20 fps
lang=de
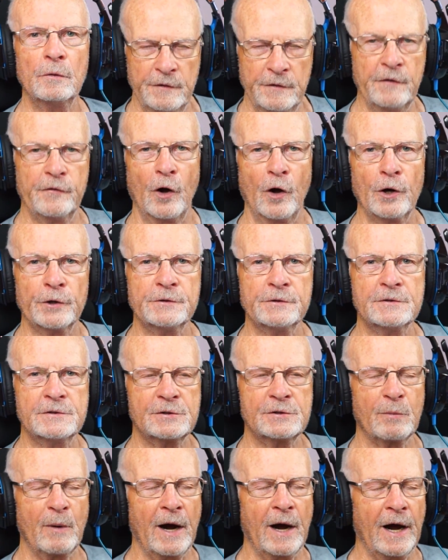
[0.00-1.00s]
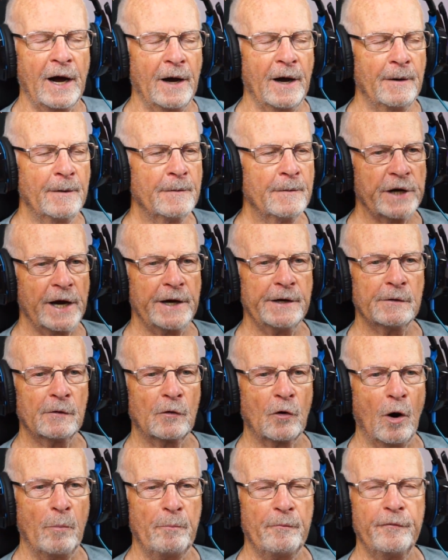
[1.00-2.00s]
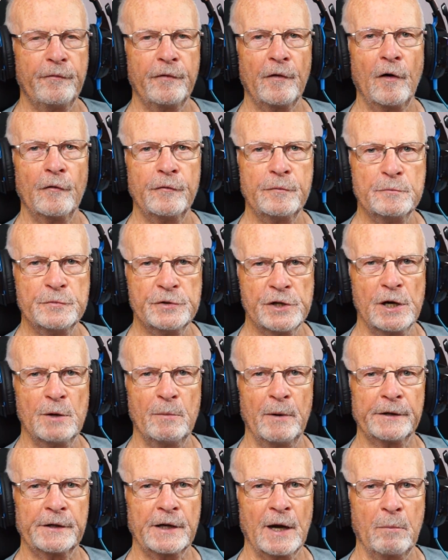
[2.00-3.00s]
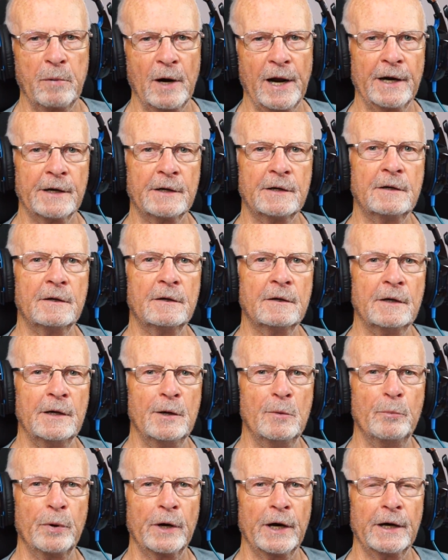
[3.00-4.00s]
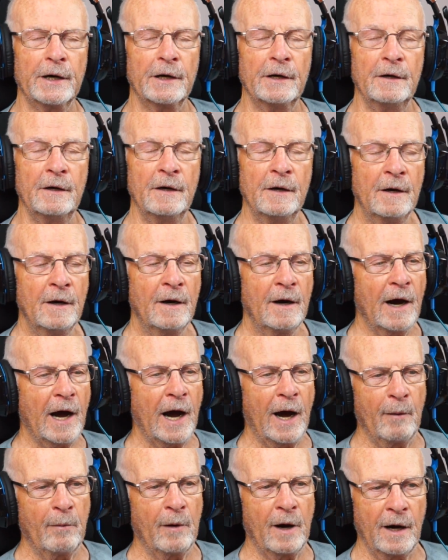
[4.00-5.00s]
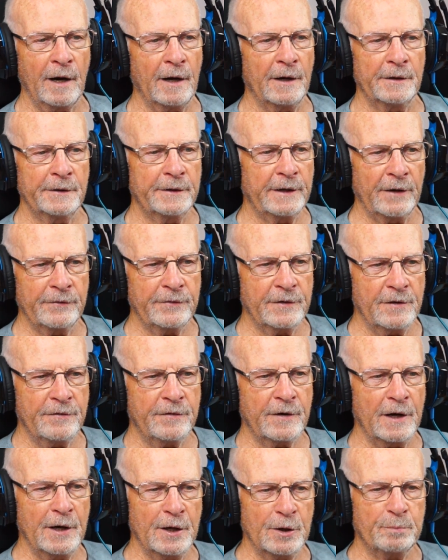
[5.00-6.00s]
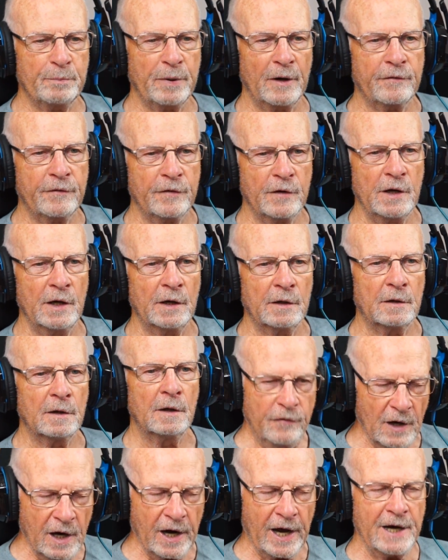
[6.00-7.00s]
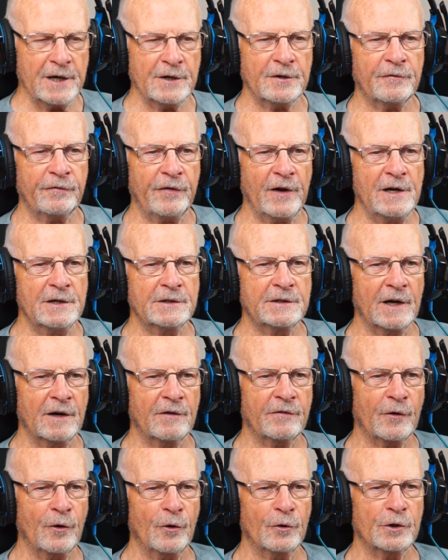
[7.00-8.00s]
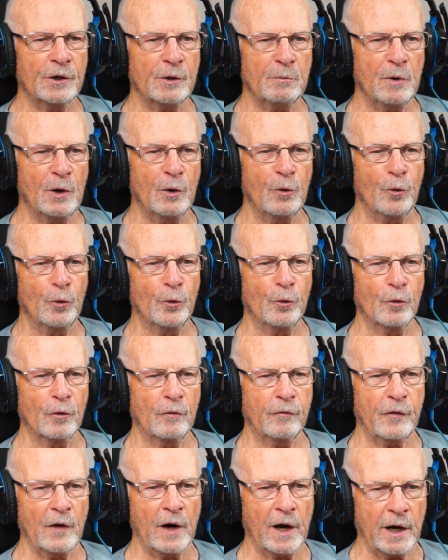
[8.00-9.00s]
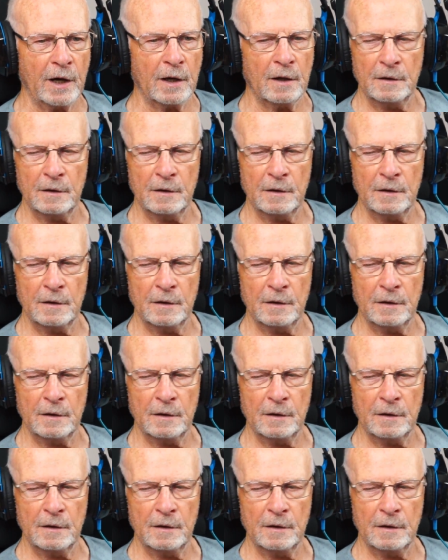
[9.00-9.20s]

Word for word: Sie sollten zwar seinen Kopf auf dem Silbertablett ihm bringen, aber das ist ja nicht passiert. Vielleicht fällt jetzt auch die Belohnung flach.